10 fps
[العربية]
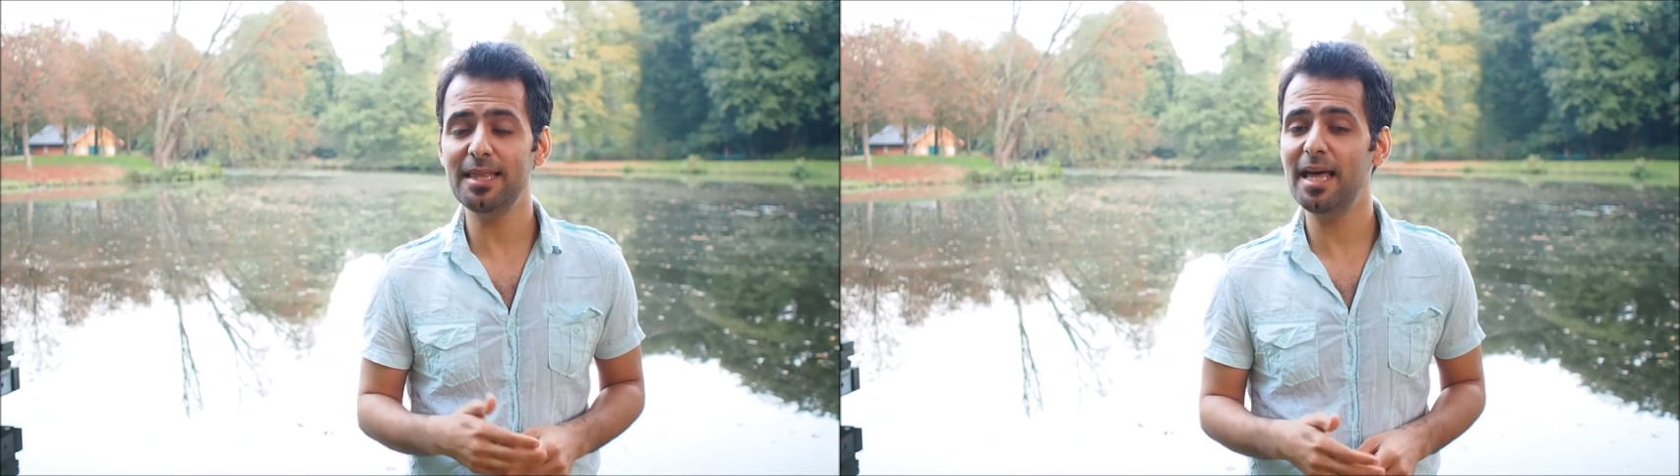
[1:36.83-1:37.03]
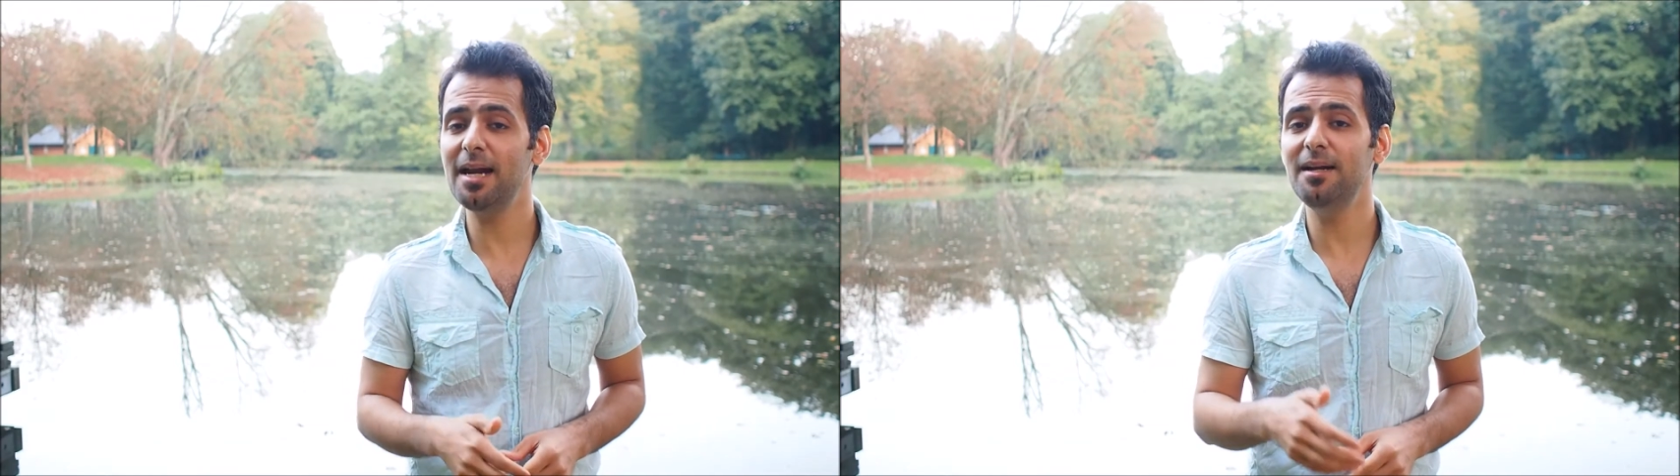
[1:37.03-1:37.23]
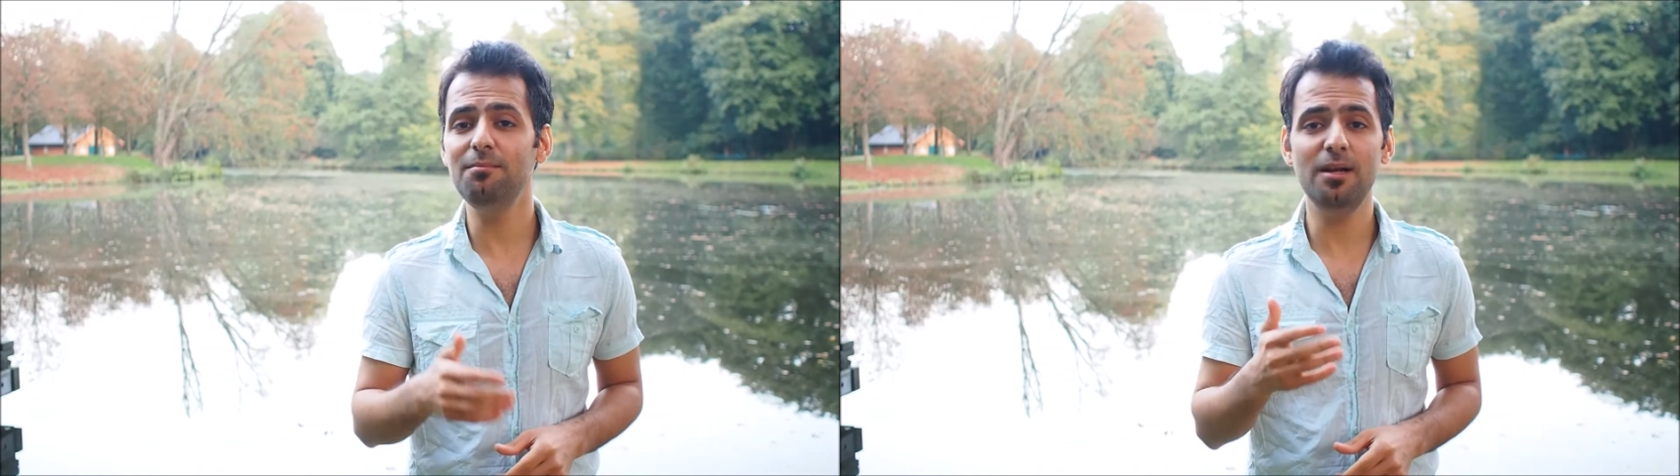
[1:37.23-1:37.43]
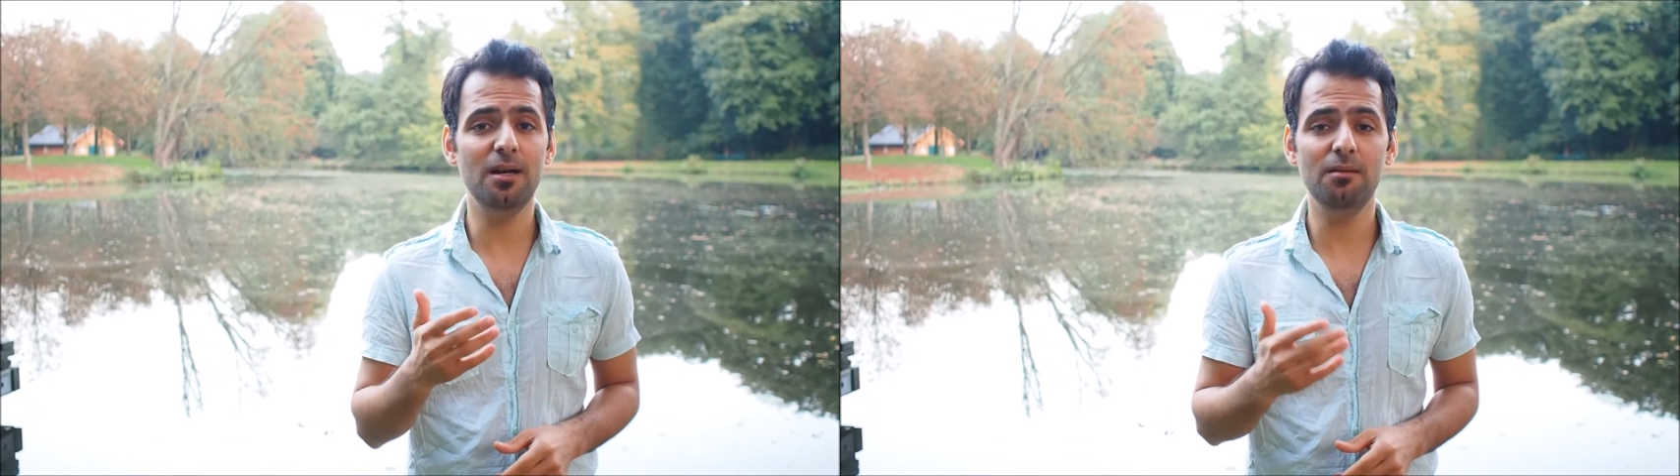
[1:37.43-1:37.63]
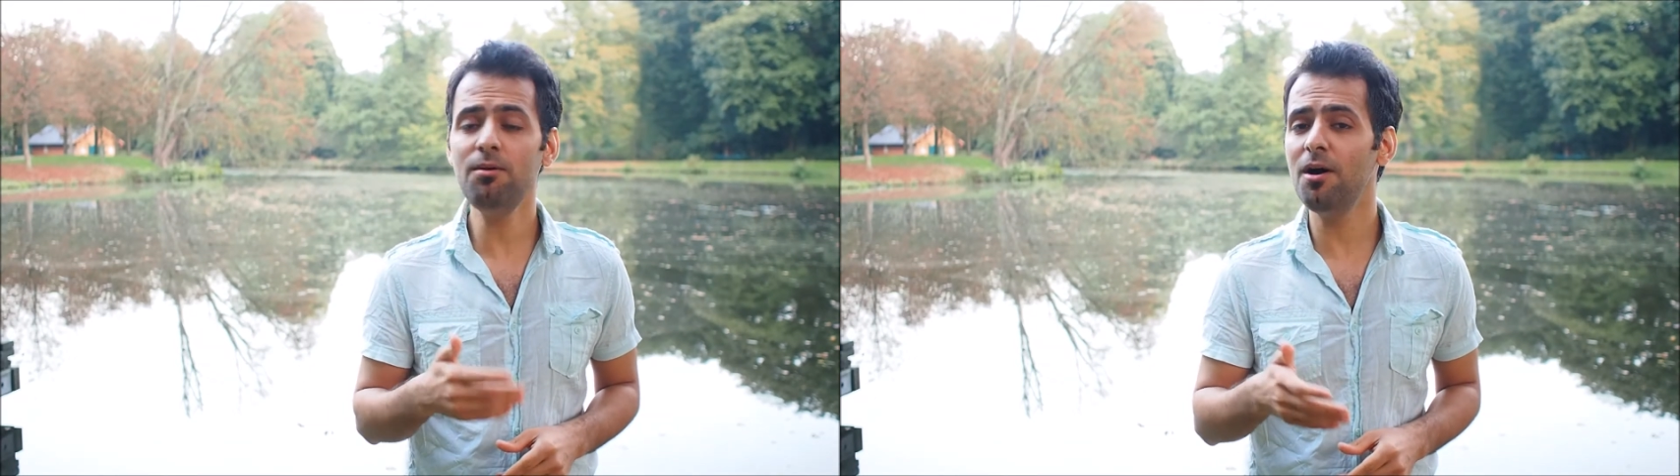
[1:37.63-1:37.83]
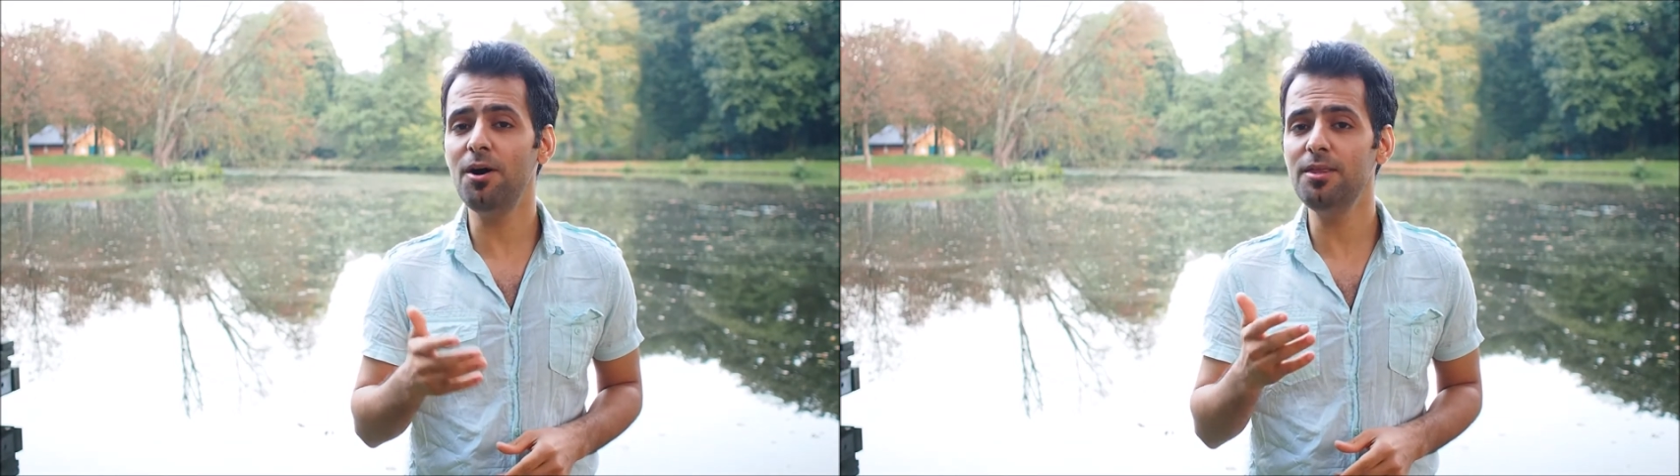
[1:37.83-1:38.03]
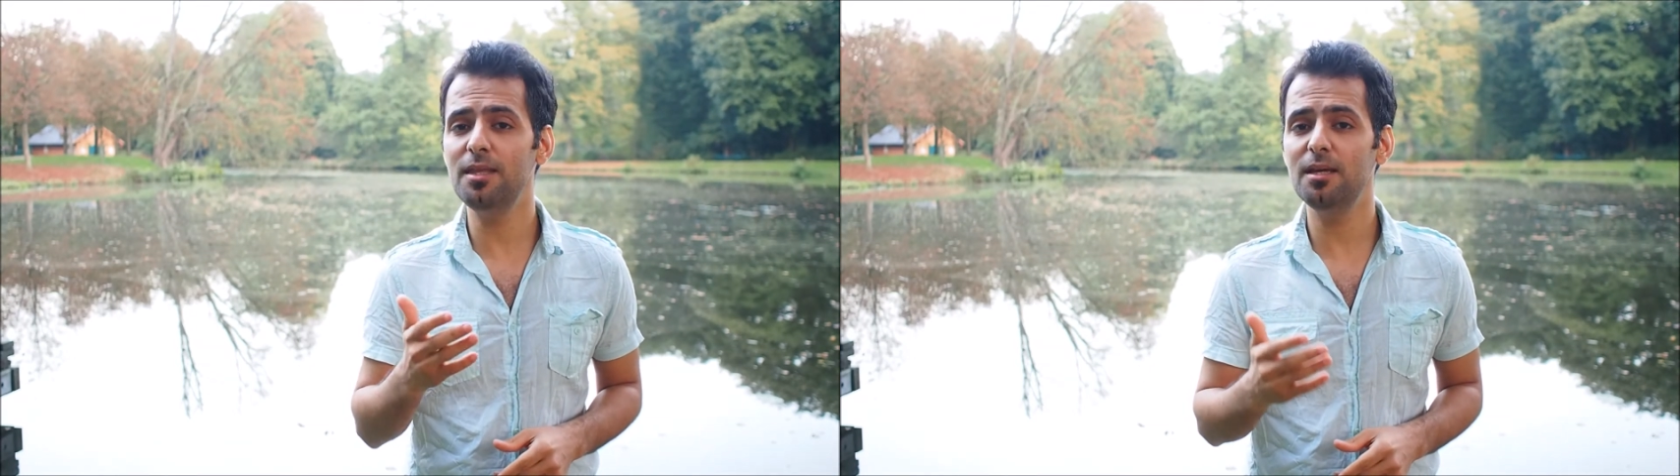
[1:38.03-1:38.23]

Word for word: درب البعد